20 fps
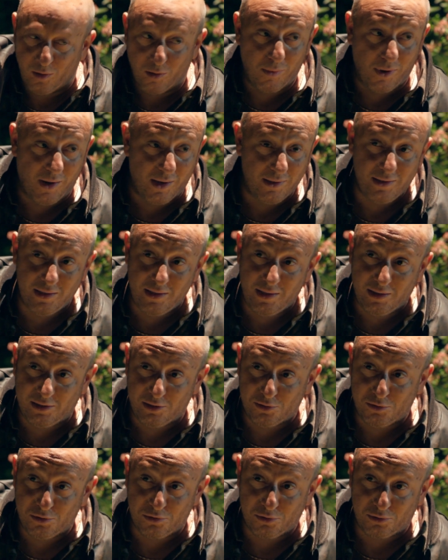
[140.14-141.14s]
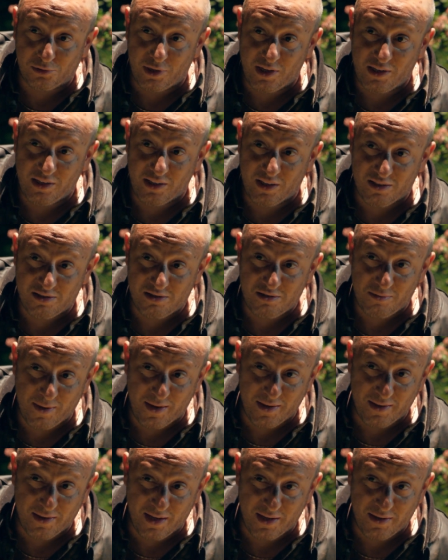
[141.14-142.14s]
O mahalledeki çocukların yarısı
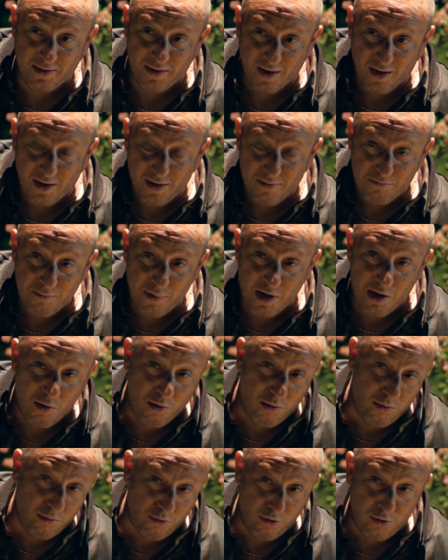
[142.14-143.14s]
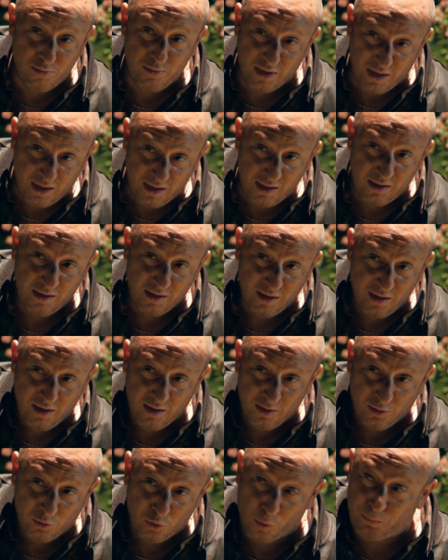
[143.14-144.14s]
benden. Ben öldüğümde
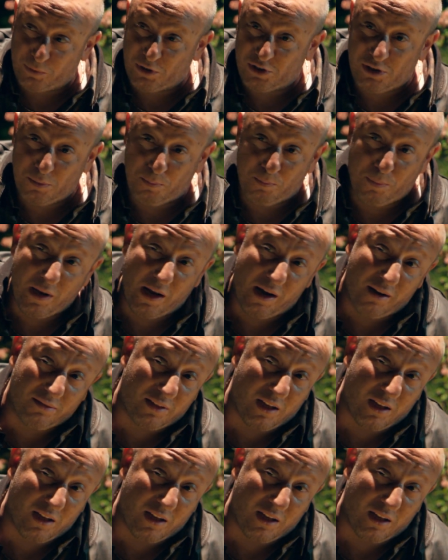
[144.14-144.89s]
Toplaşıp pilav